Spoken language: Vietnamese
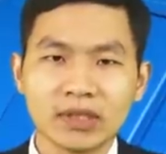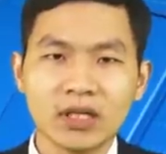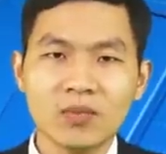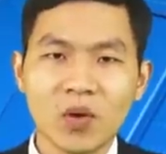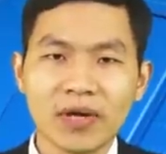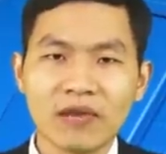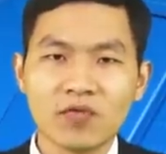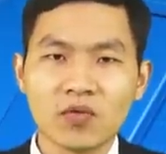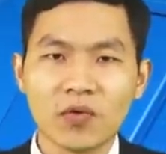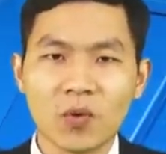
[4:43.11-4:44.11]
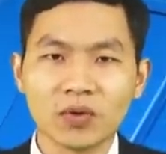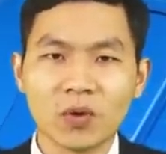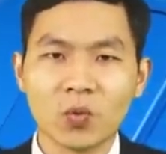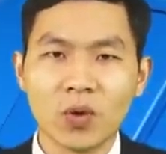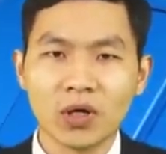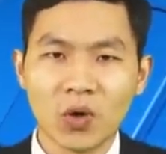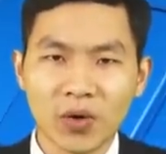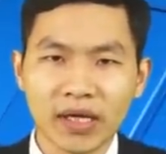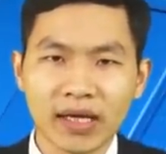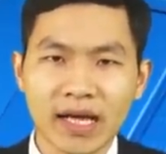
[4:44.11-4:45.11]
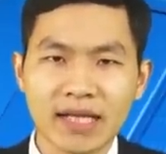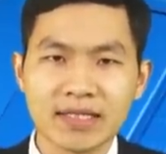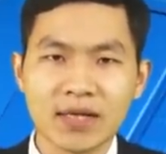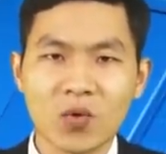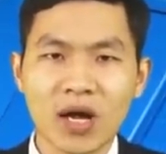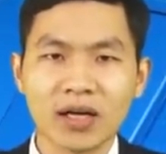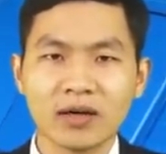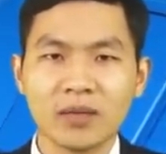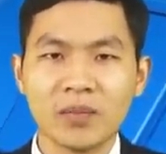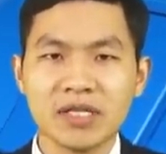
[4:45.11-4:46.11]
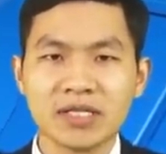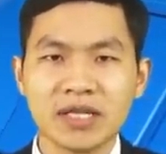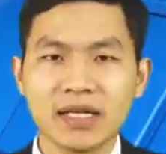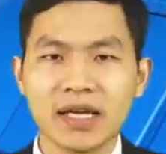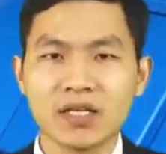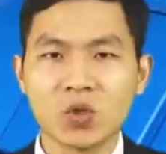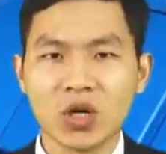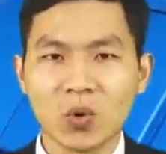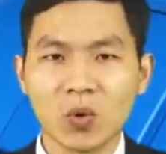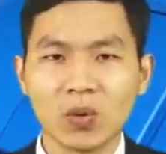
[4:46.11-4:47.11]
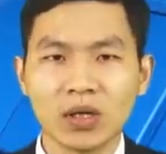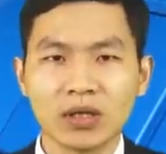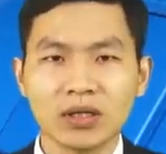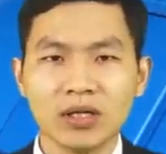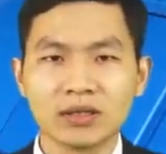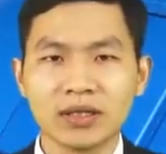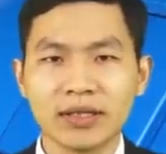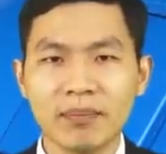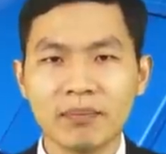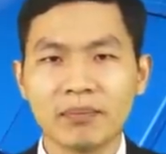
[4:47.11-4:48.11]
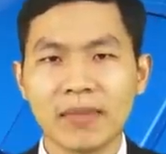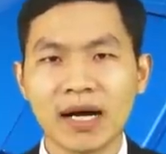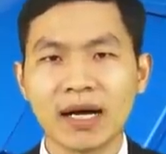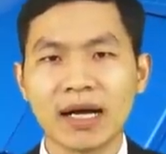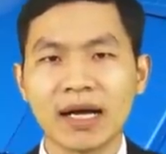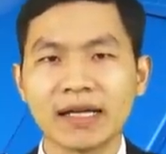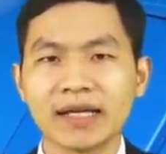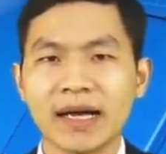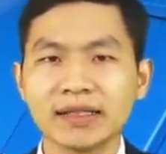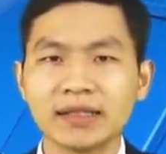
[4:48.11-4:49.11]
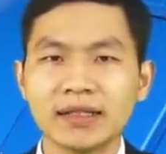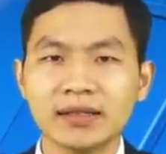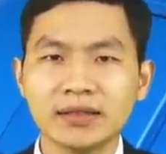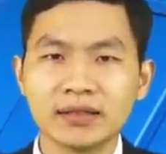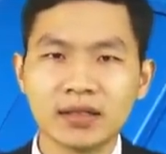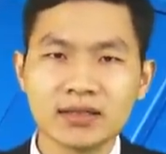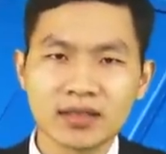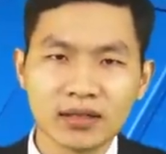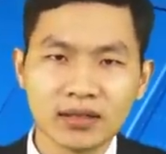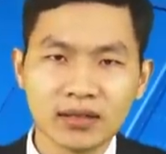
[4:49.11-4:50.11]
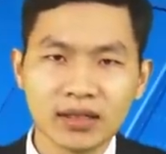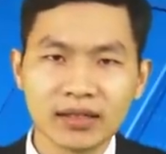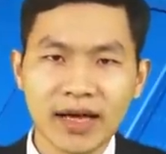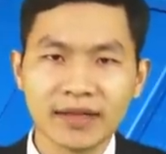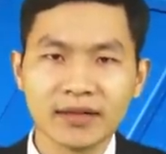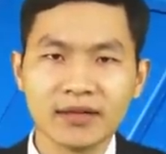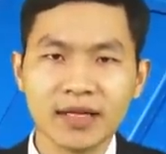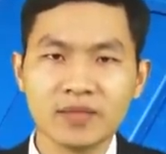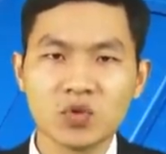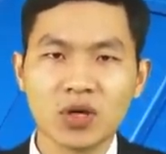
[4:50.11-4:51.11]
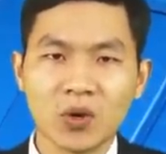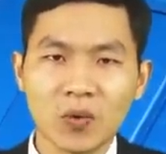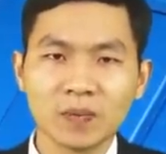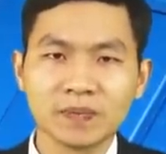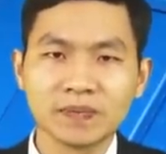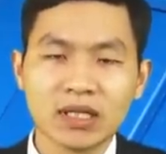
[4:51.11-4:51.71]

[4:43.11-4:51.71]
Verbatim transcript: Cứ mỗi năm phục vụ trong quân đội, hạ sĩ quan, binh sĩ khi xuất ngũ được trợ cấp bằng 2 tháng tiền lương cơ sở tại thời điểm xuất ngũ.